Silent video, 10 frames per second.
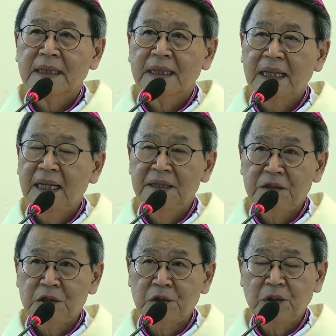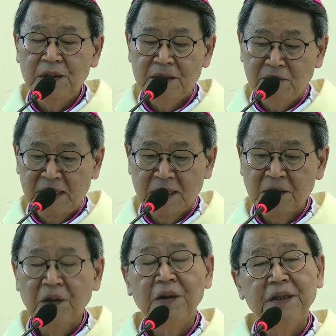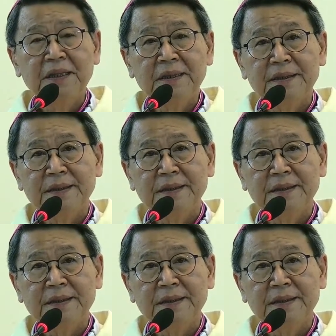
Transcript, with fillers: khi lần chuỗi mân côi